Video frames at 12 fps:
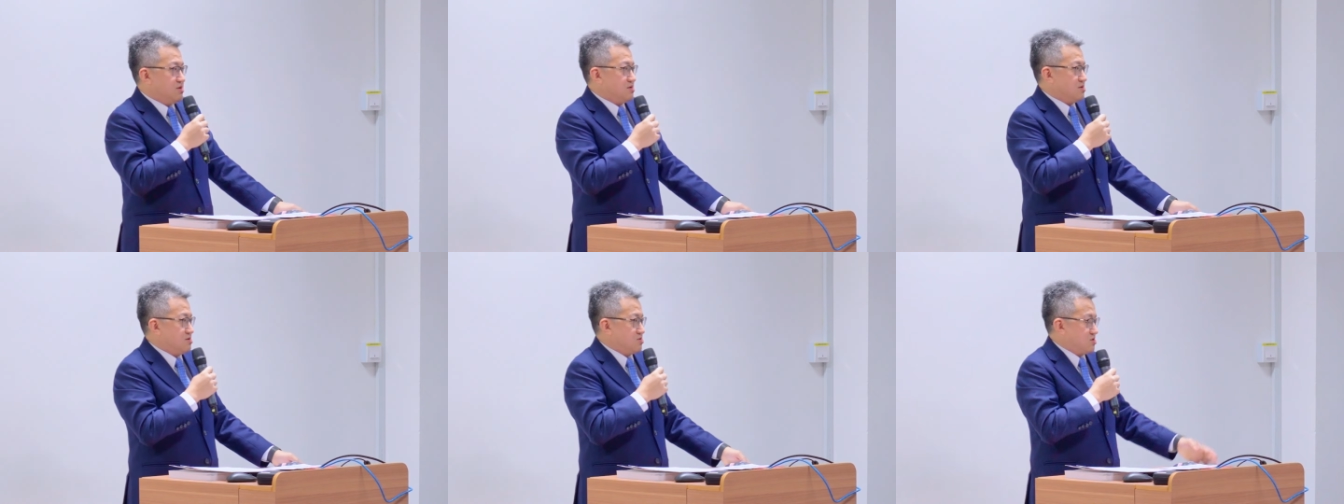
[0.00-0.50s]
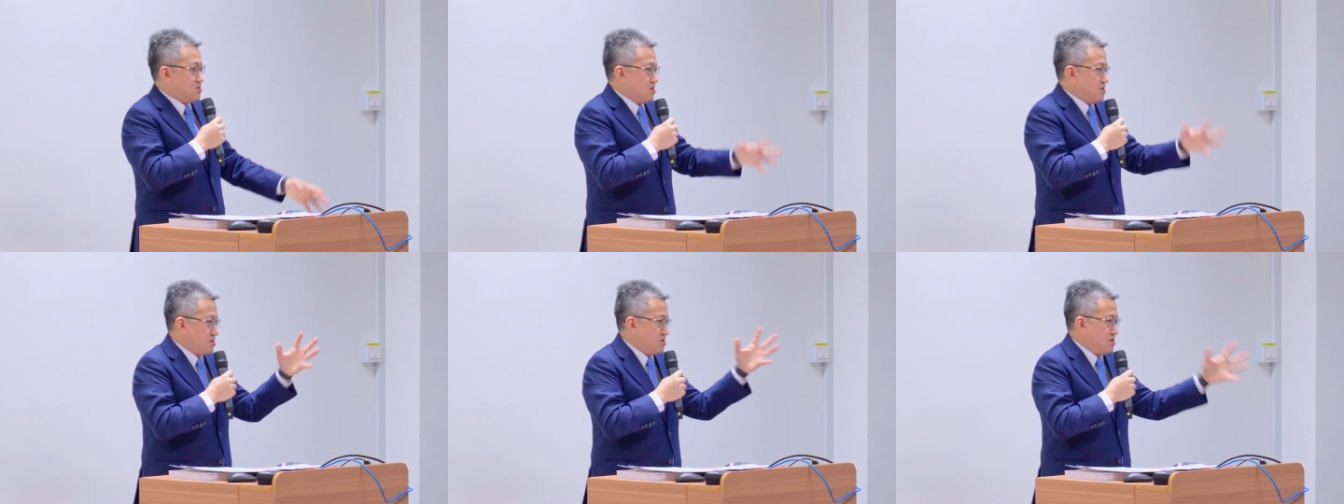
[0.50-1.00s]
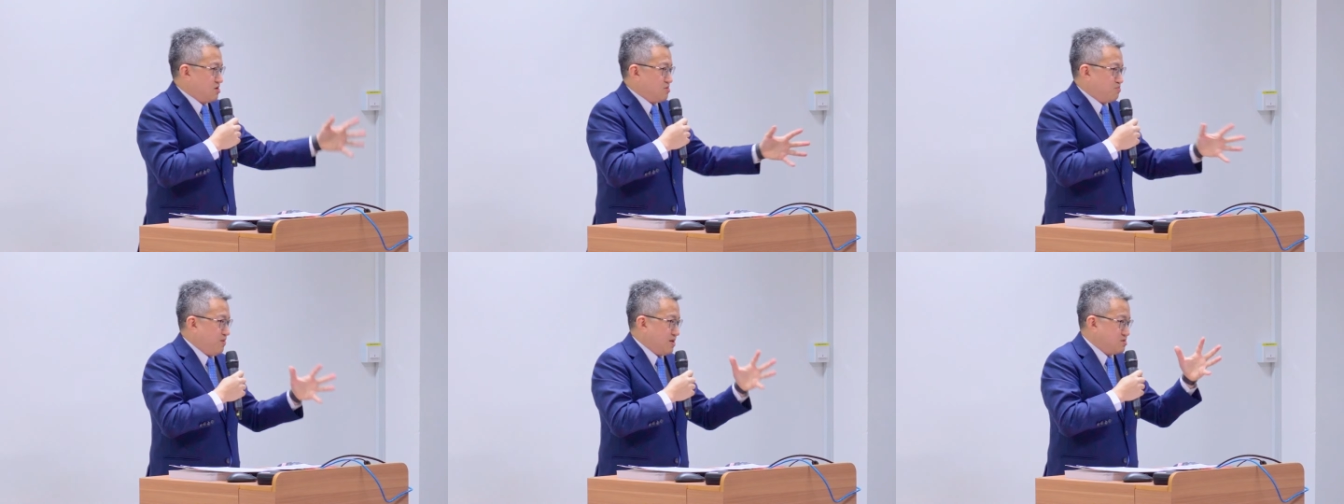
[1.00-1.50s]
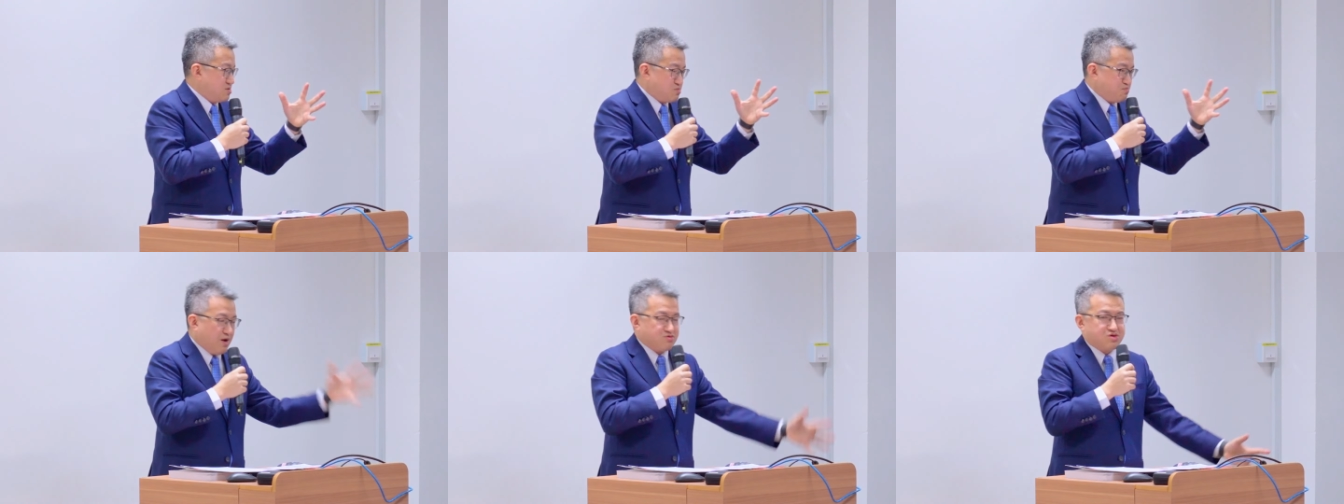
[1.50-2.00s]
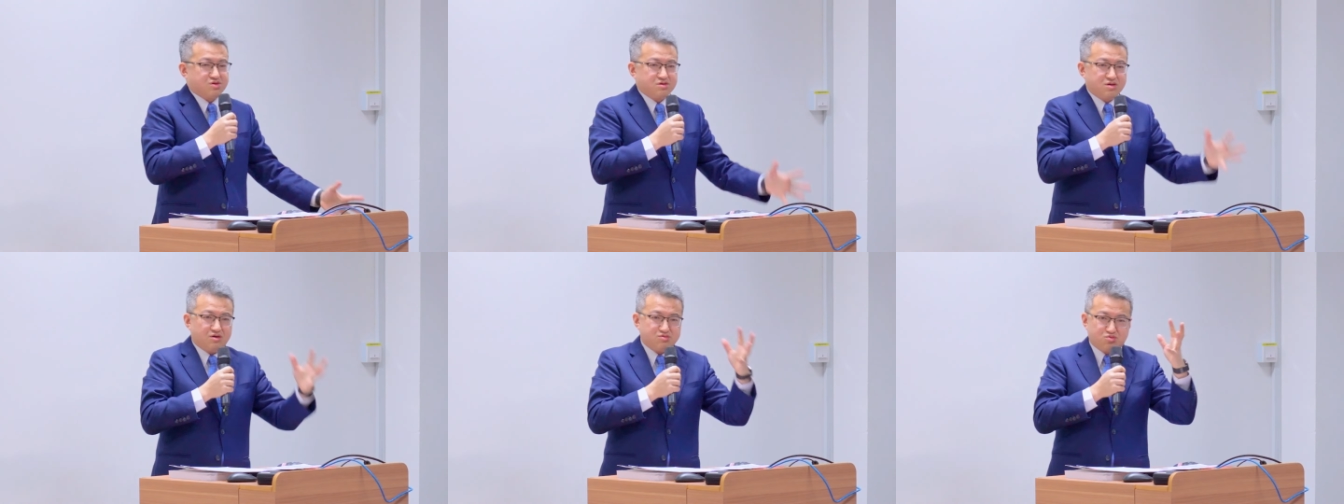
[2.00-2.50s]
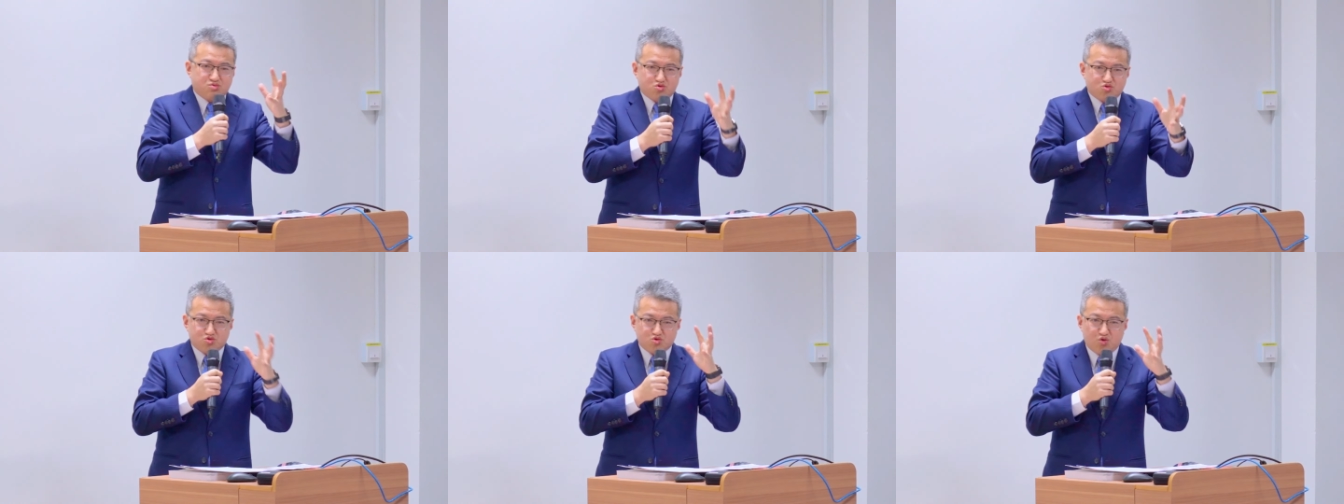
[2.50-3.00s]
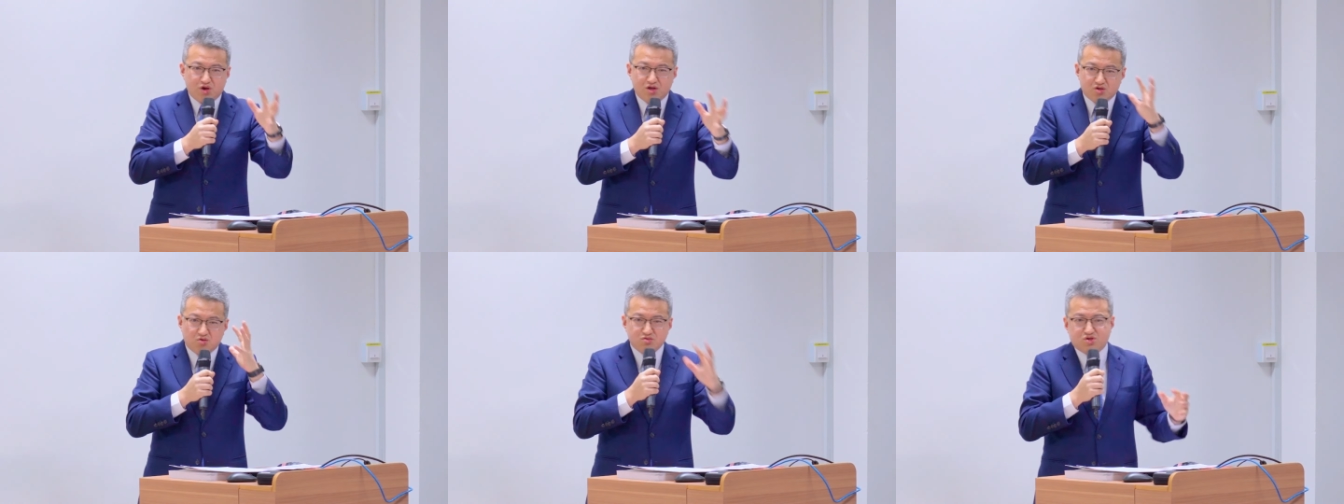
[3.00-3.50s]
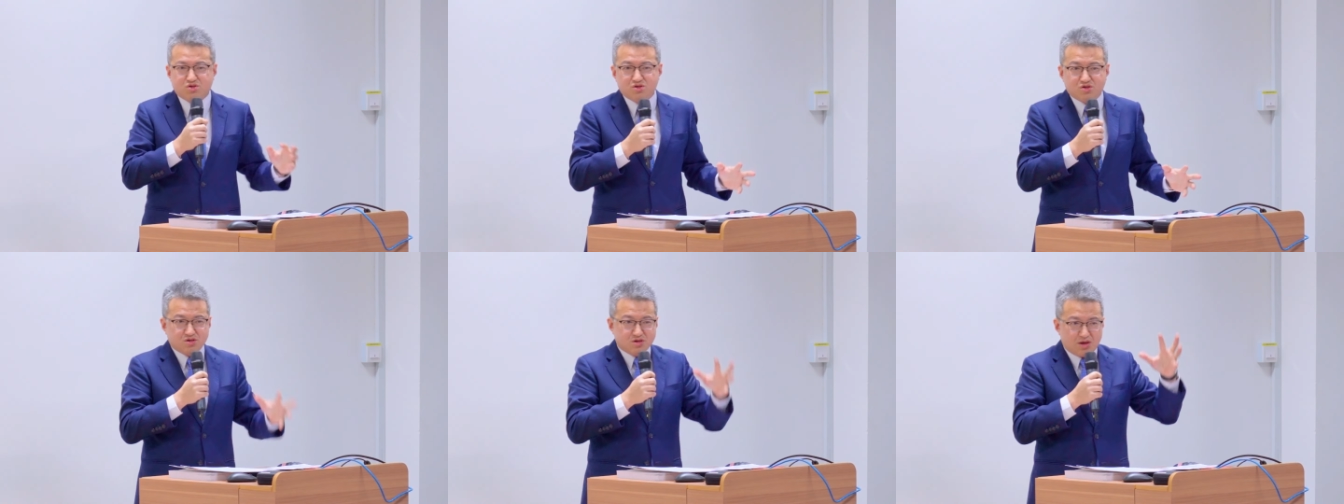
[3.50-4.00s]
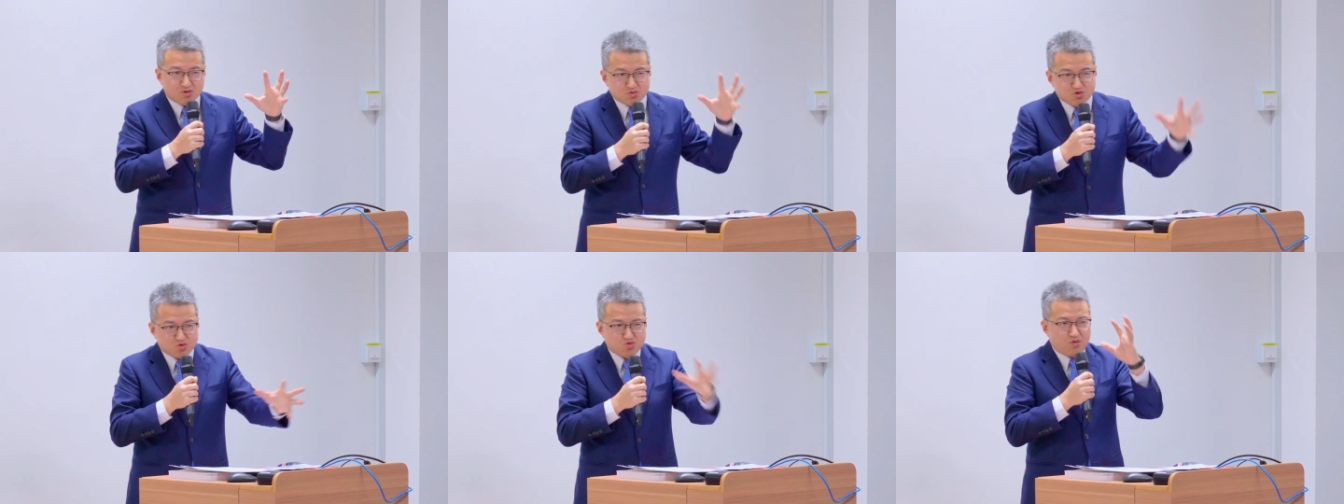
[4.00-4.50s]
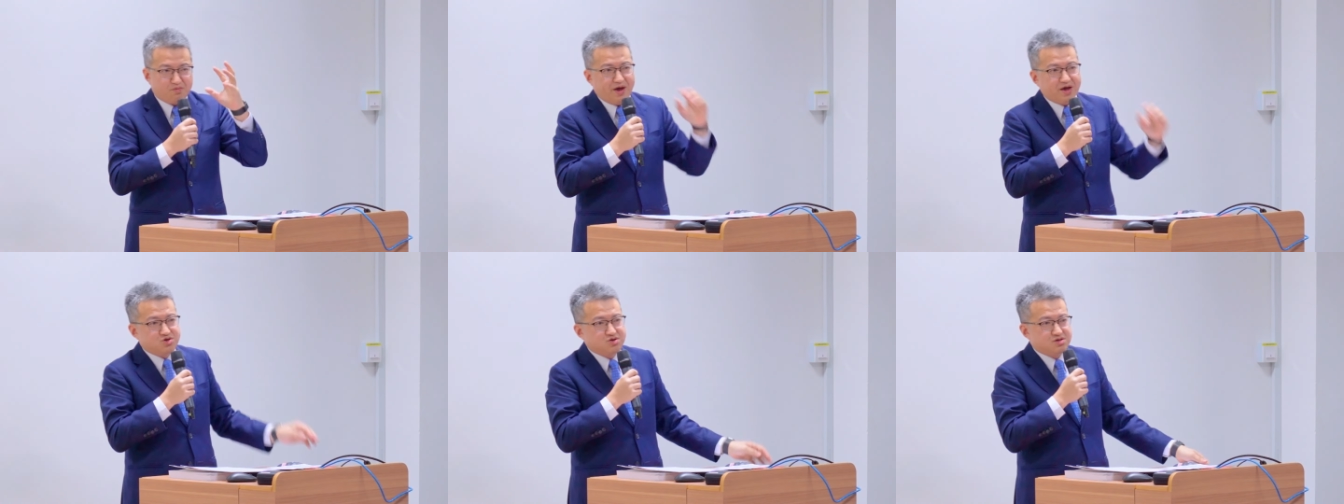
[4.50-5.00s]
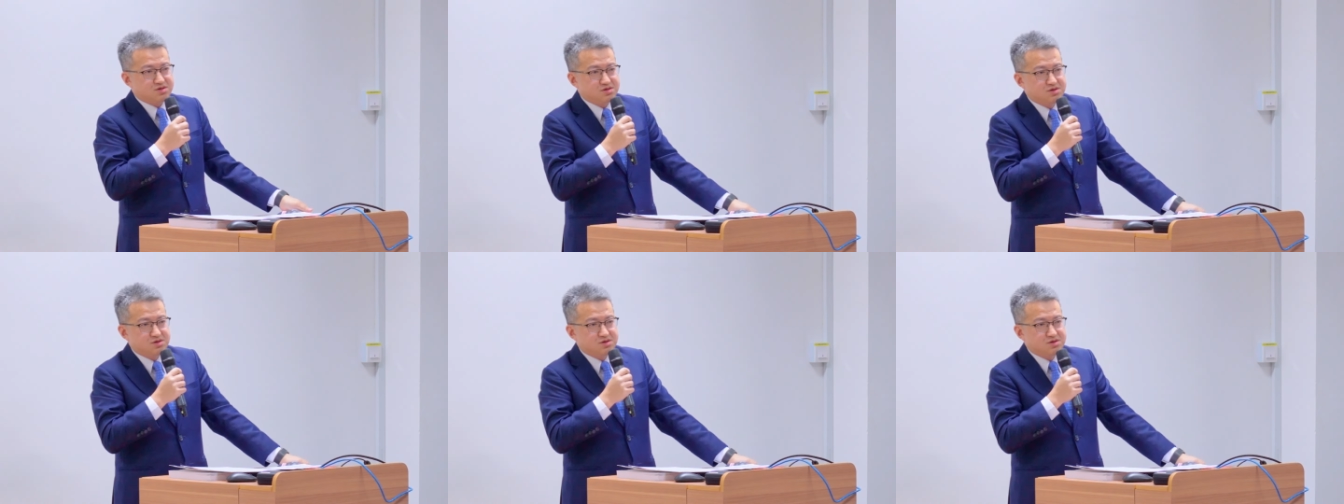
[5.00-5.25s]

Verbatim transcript: 呃，这个办报纸，要推动知识，要做培训。